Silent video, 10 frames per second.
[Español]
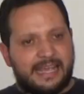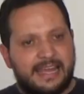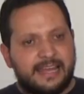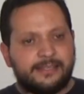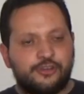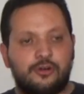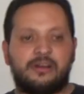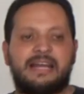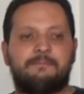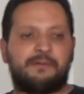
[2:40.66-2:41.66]
De
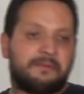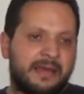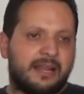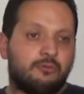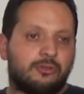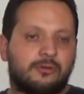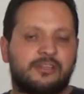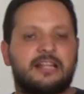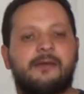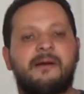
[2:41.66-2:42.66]
hecho, el primer auto
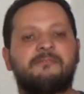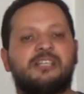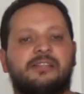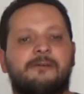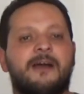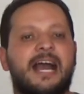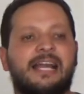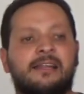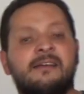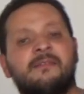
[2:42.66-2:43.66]
con el que vamos a
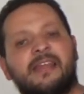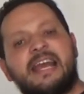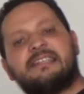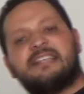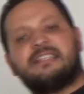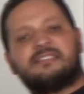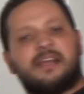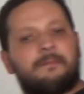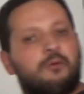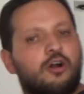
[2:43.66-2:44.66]
trabajar es
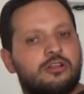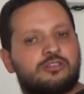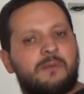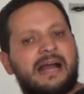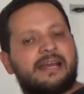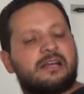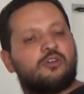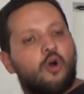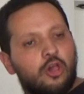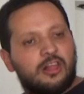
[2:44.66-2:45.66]
este
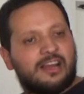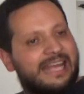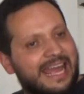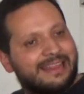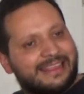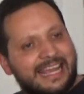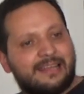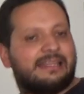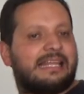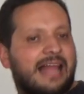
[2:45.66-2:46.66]
Volkswagen Golf
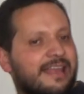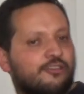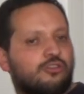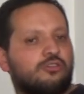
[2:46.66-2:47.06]
GT del año